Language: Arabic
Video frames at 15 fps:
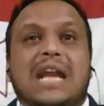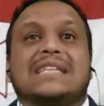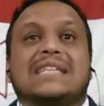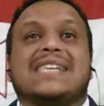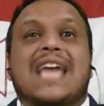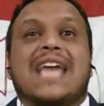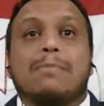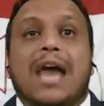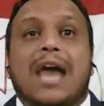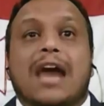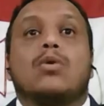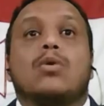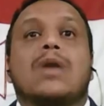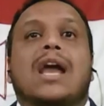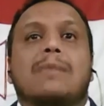من الانسجام،
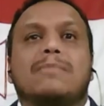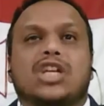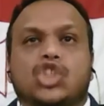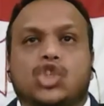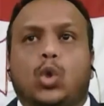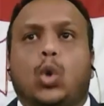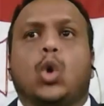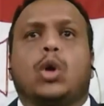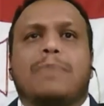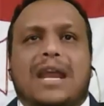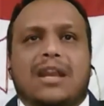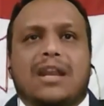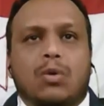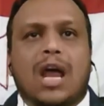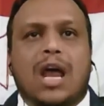كان هناك من الشعور
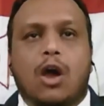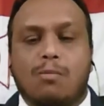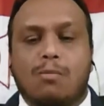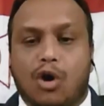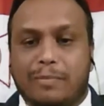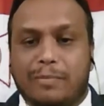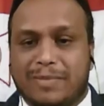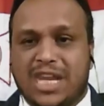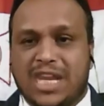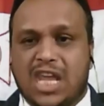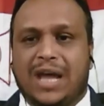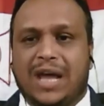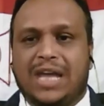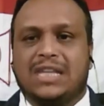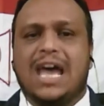بان هناك امه
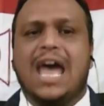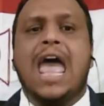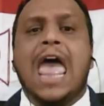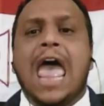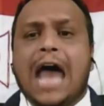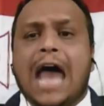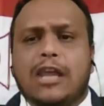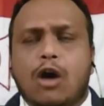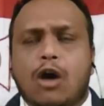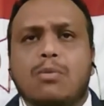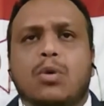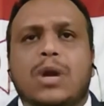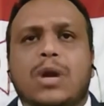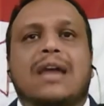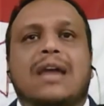يمنيه واحده،
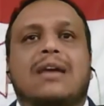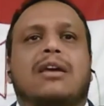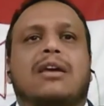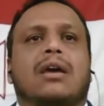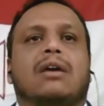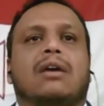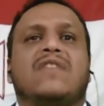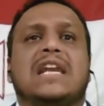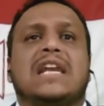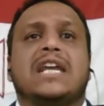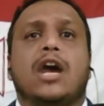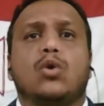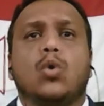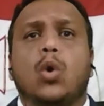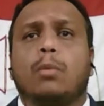اليوم هناك آه، في
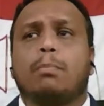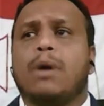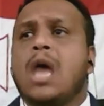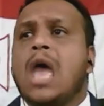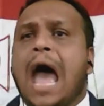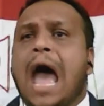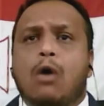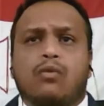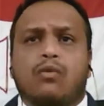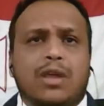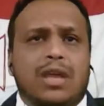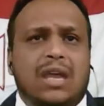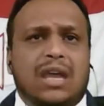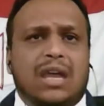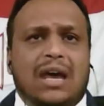الجنوب او
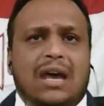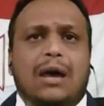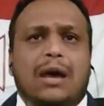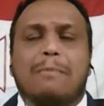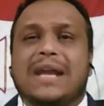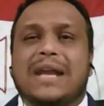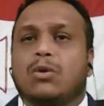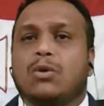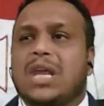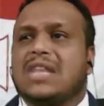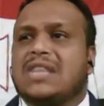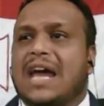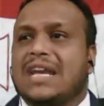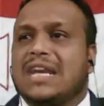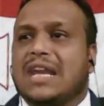في من
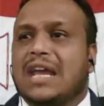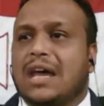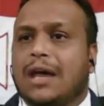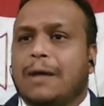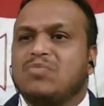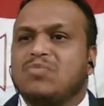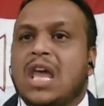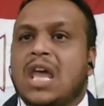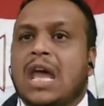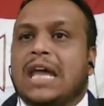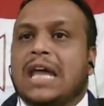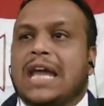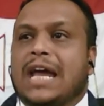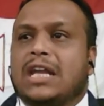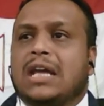يريد ان
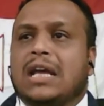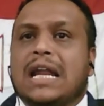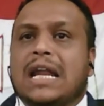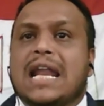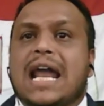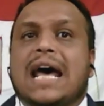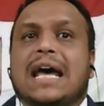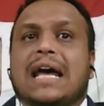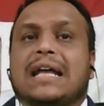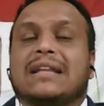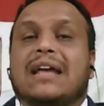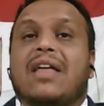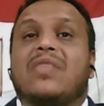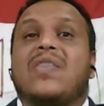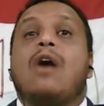يعني
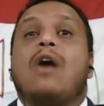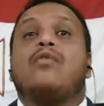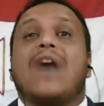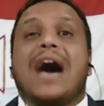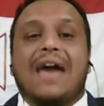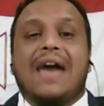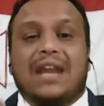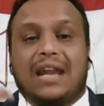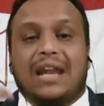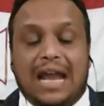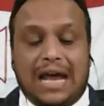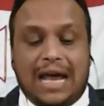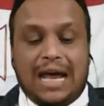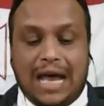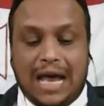ضعف هذا
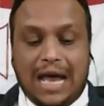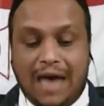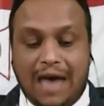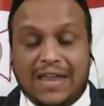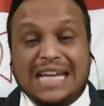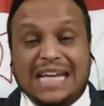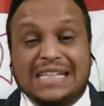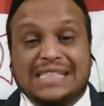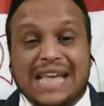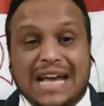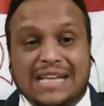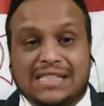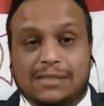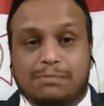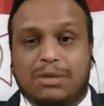هذا
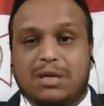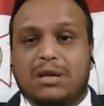الاحساس